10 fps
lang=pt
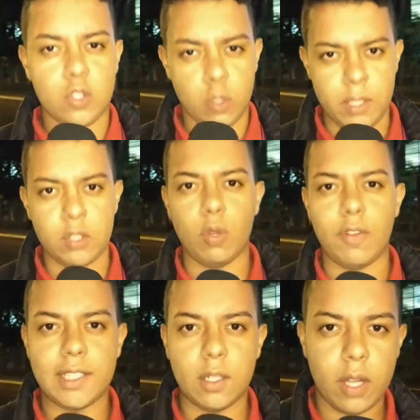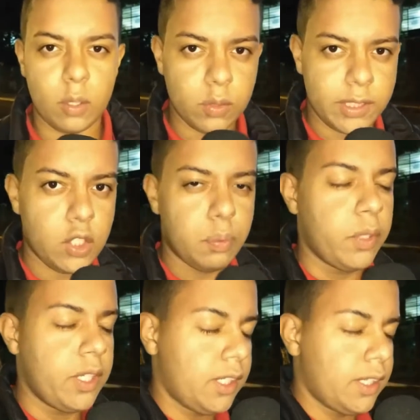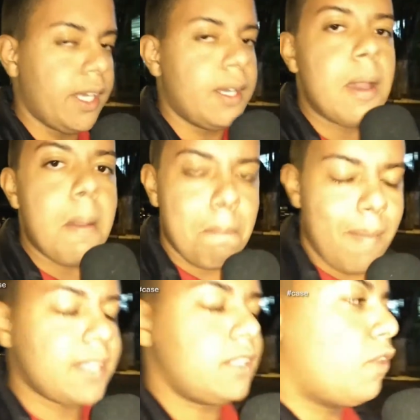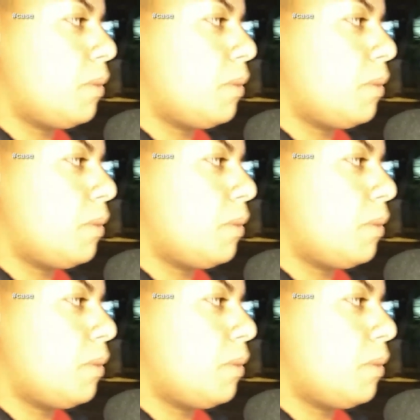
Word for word: Sobre isso eu converso agora com o Sérgio Purini, que tem mais